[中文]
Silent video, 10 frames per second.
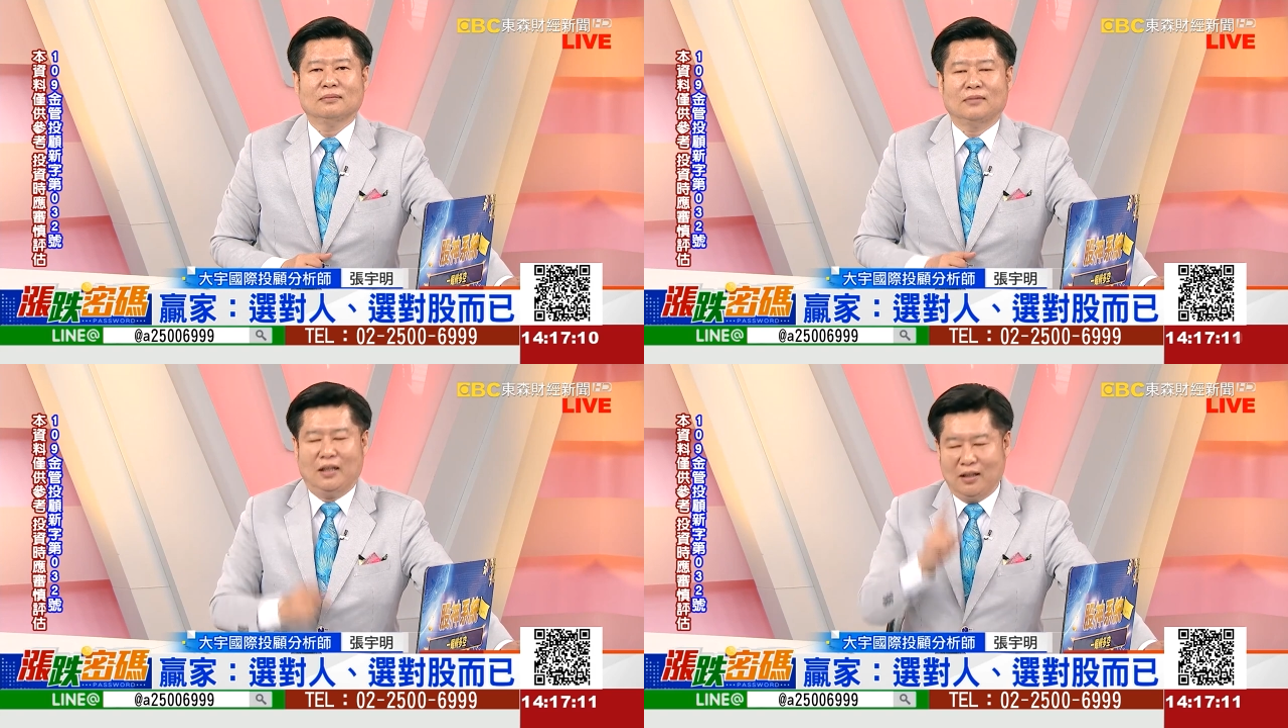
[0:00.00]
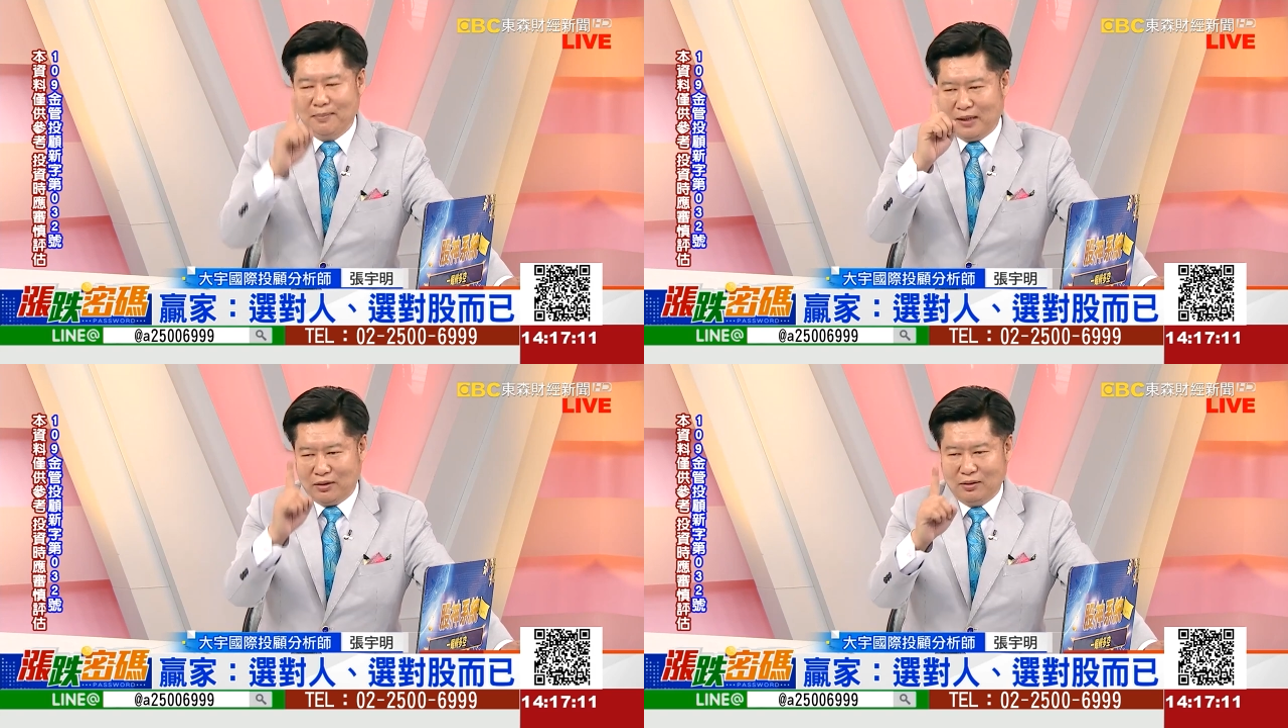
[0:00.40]
连一
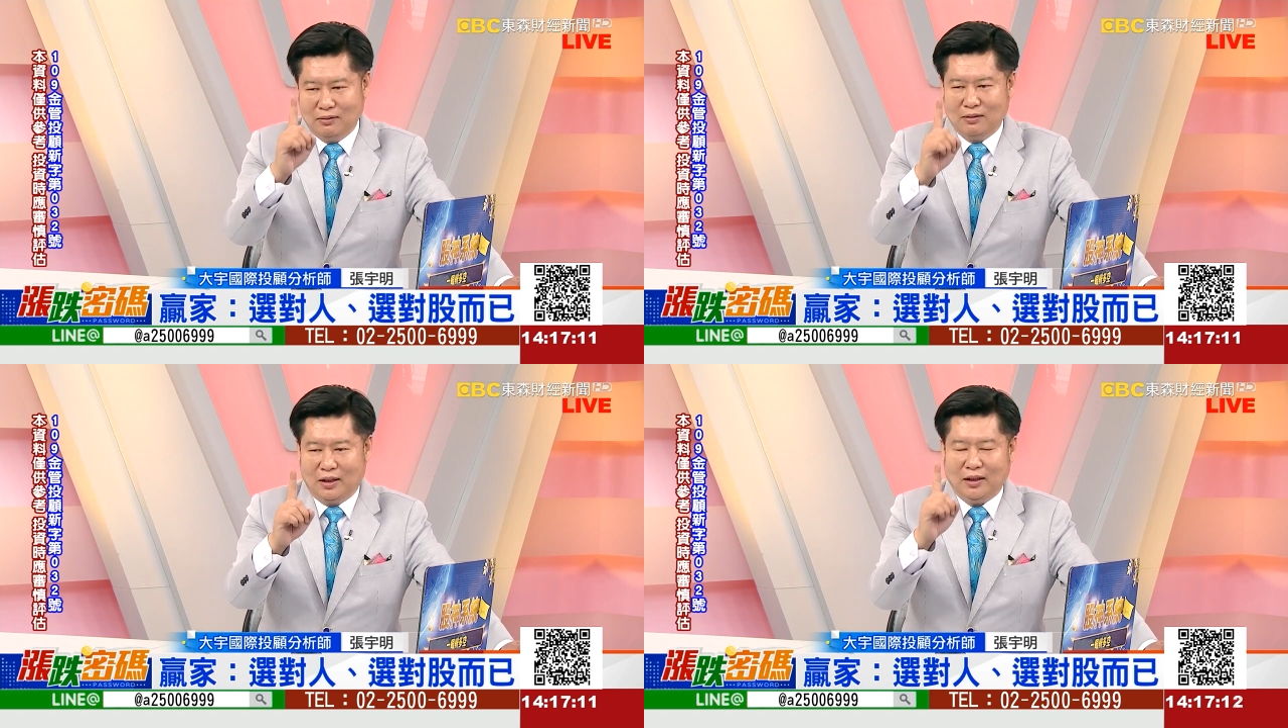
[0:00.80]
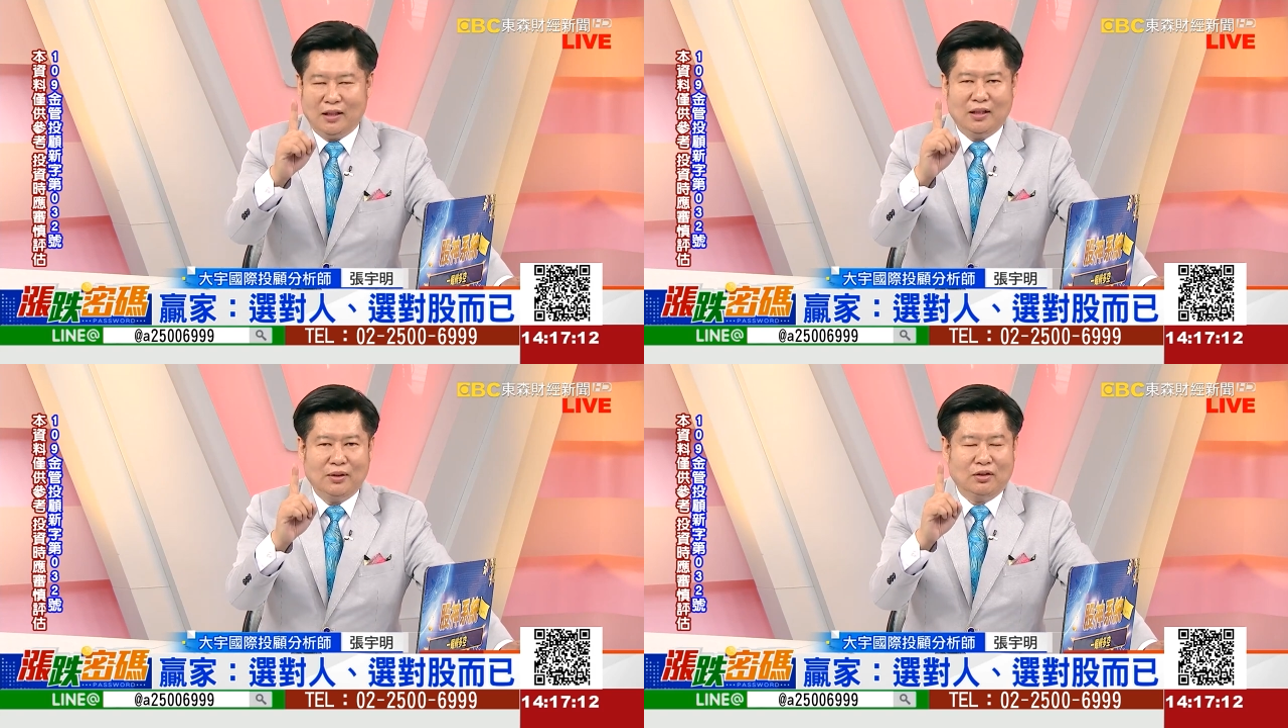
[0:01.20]
毛零
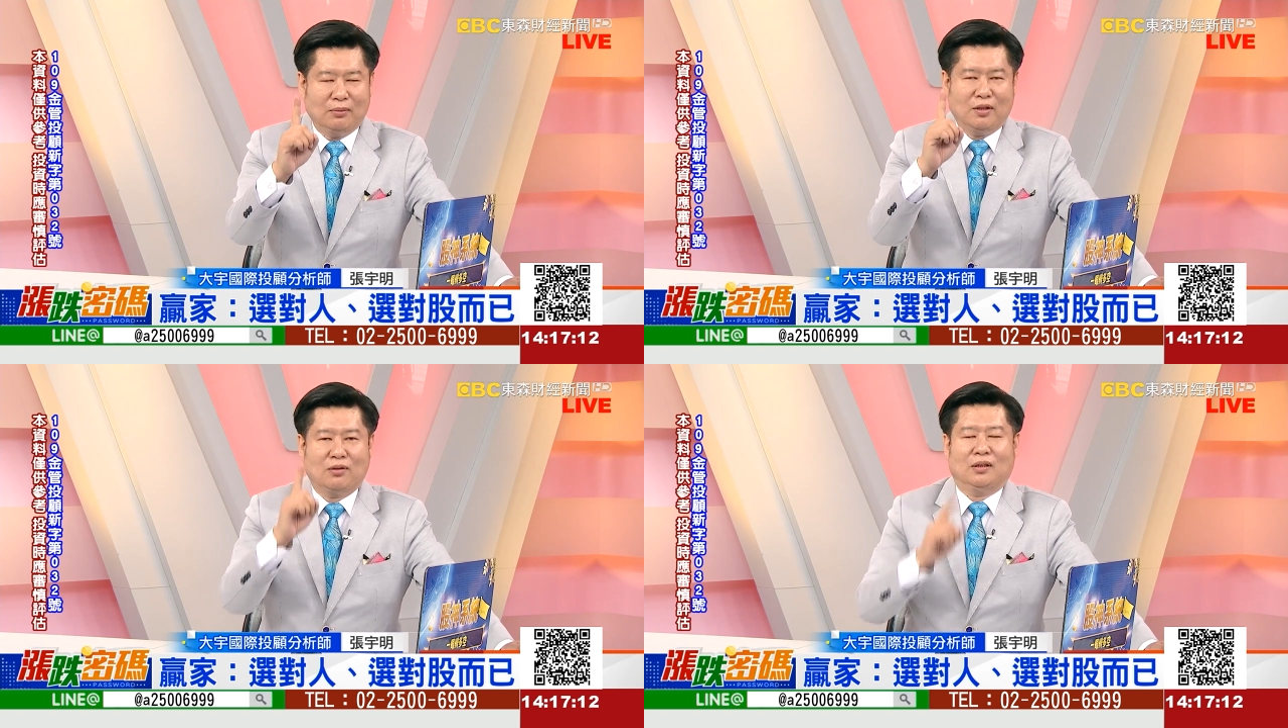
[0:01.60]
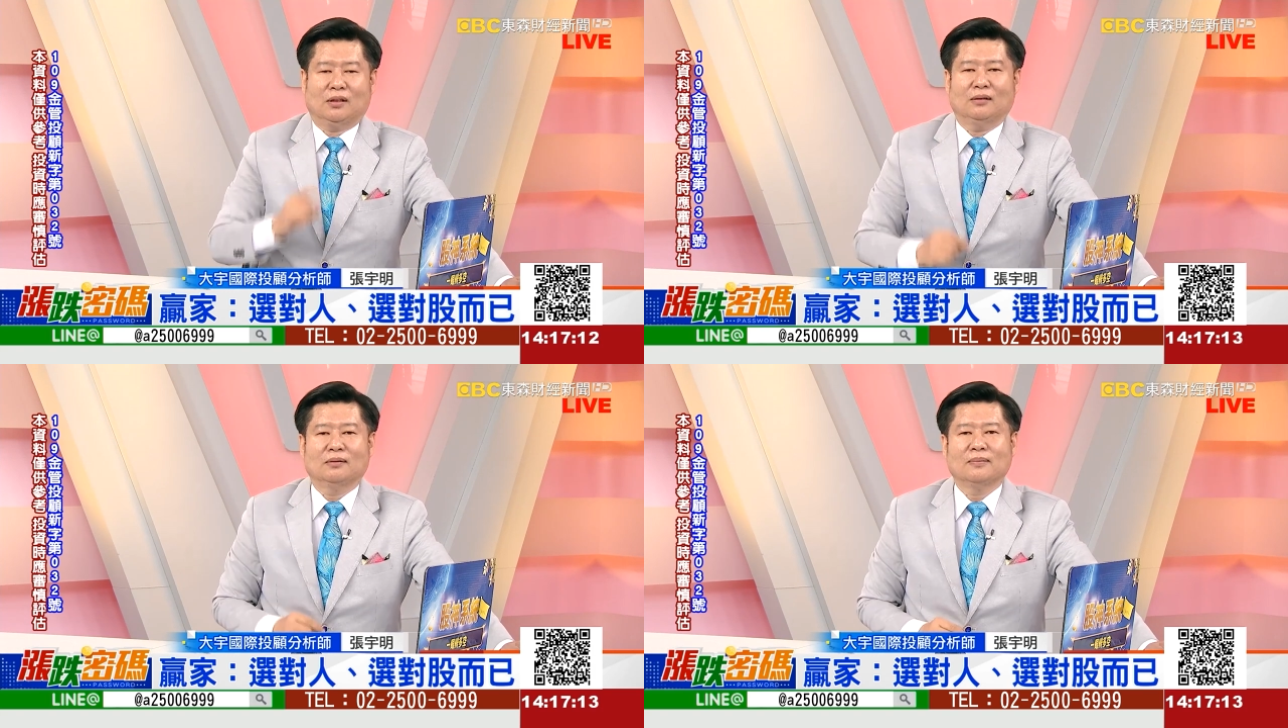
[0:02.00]
点一元都没有赚到。